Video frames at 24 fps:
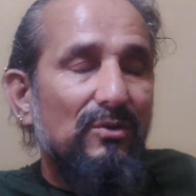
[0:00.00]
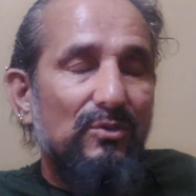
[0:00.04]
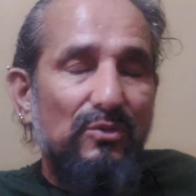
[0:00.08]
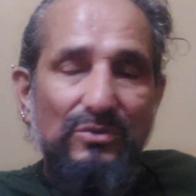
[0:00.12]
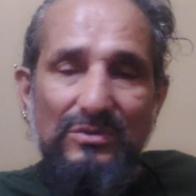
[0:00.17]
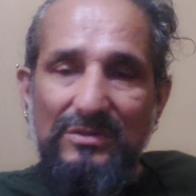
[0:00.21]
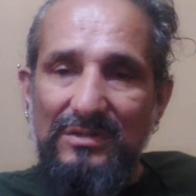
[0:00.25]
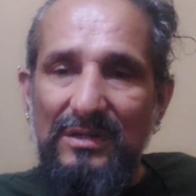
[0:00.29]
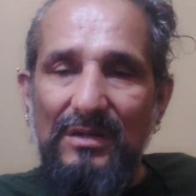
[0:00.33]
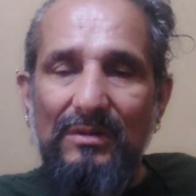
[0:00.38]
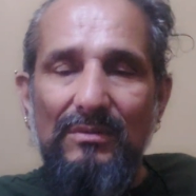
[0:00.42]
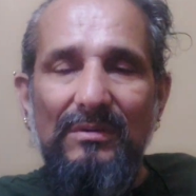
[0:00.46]

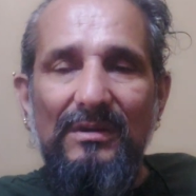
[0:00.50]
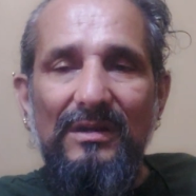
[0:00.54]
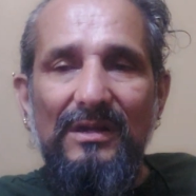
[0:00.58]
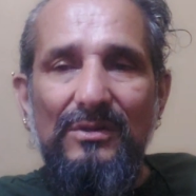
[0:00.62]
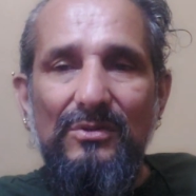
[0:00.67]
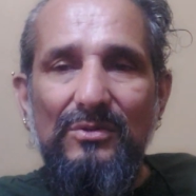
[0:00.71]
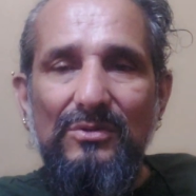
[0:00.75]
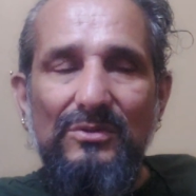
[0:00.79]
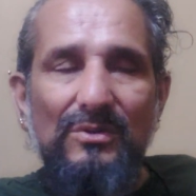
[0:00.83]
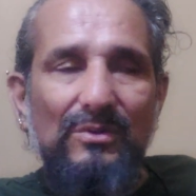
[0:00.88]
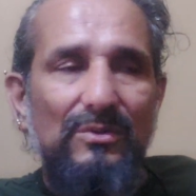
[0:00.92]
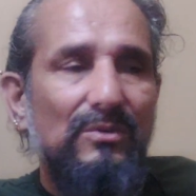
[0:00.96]
गुस्सा हुआ रहा
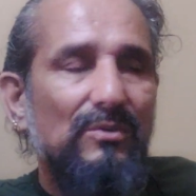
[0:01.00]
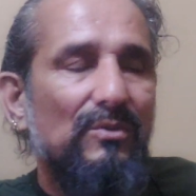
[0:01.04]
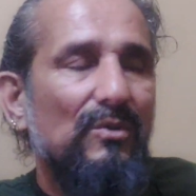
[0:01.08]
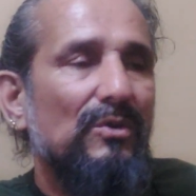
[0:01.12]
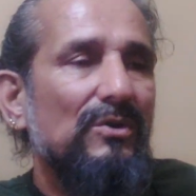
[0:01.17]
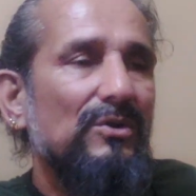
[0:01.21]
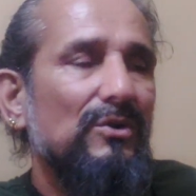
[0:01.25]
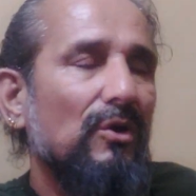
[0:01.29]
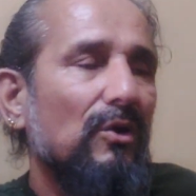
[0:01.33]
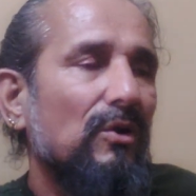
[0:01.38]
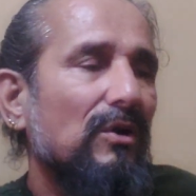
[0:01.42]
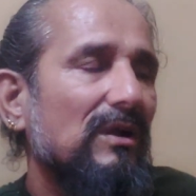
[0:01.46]
दोस्तों कि वो
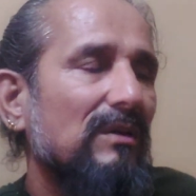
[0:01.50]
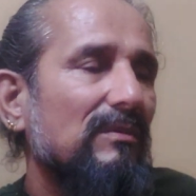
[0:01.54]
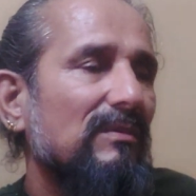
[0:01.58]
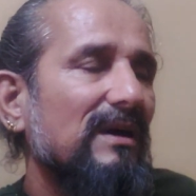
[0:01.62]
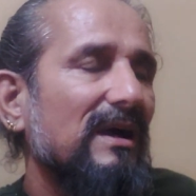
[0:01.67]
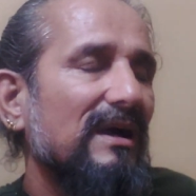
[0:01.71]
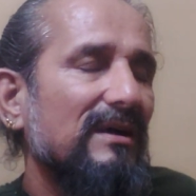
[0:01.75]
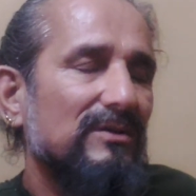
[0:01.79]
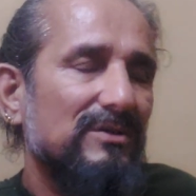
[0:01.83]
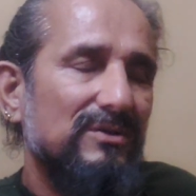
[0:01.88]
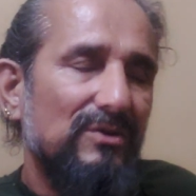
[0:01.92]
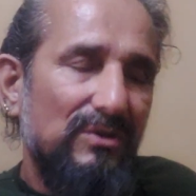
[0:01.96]

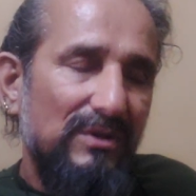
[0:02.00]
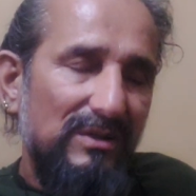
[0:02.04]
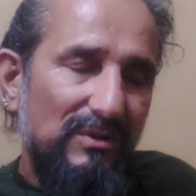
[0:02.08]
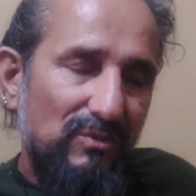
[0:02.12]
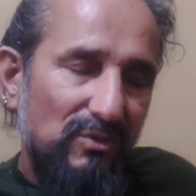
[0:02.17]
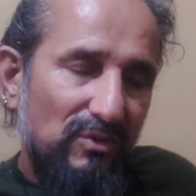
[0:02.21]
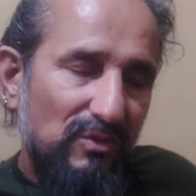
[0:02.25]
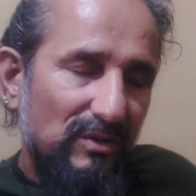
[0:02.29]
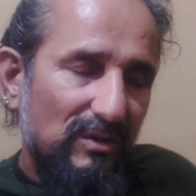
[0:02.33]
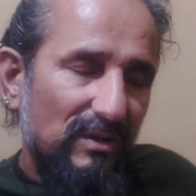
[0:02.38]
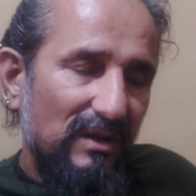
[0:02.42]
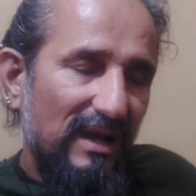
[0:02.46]
डॉग सॉरी
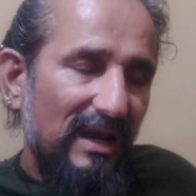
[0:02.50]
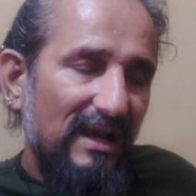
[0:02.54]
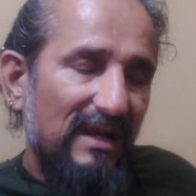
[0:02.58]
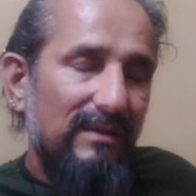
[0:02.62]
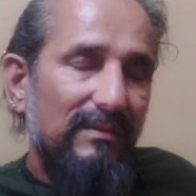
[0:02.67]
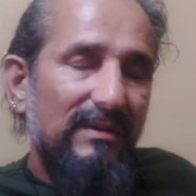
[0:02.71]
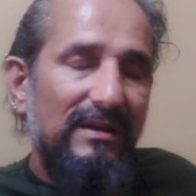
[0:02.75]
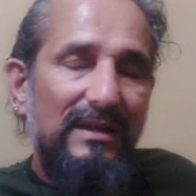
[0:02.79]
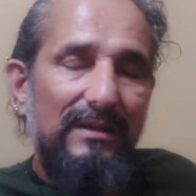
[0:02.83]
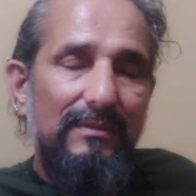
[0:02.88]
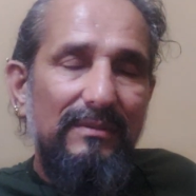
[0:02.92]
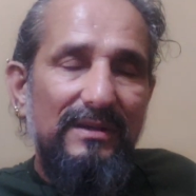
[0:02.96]
वो
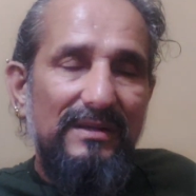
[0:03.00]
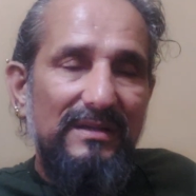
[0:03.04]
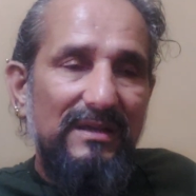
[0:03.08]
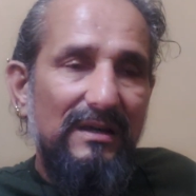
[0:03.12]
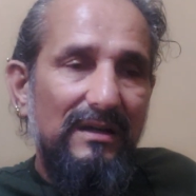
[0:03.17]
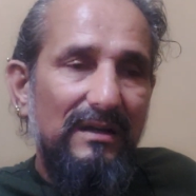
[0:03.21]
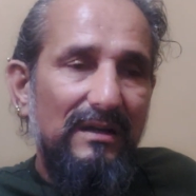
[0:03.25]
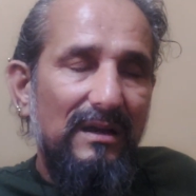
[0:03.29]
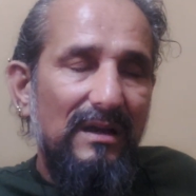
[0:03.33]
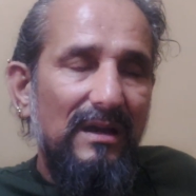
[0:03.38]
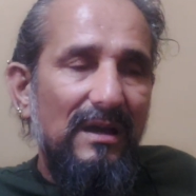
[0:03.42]
एनिमल लवर था